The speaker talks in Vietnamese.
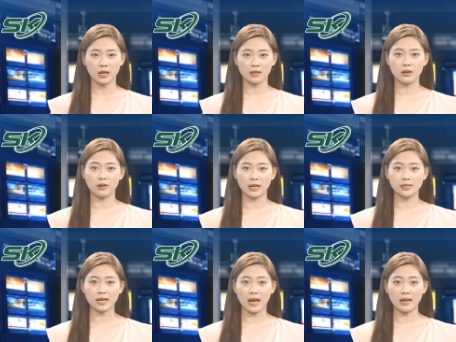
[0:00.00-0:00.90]
Đây được đánh
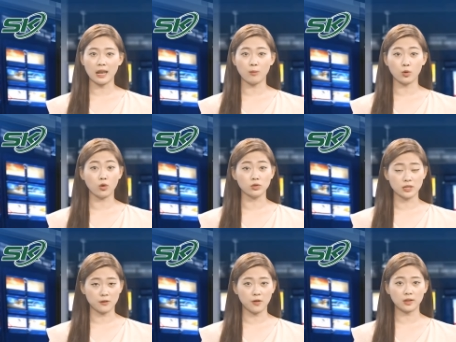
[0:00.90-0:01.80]
giá là một ổ
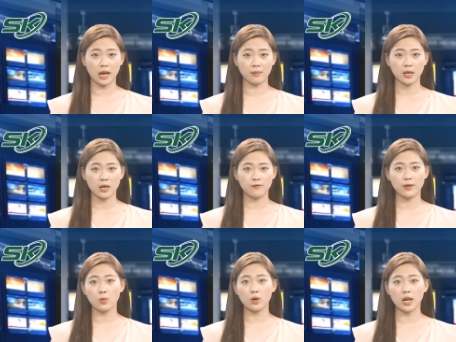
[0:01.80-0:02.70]
dịch phức tạp
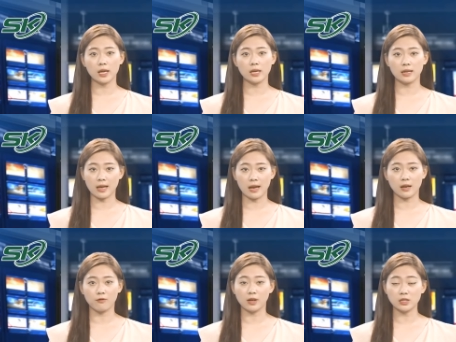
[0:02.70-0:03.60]
vì nguồn lây hiện tại
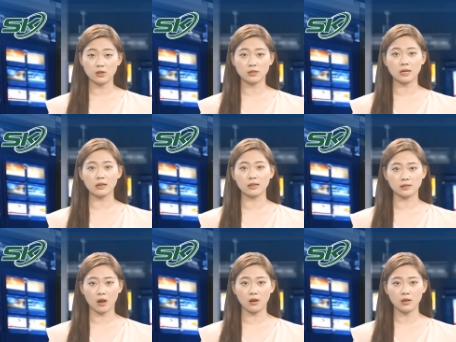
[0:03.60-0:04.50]
vẫn chưa xác định
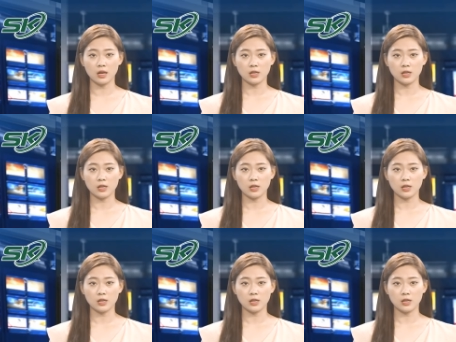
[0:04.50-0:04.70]
rõ,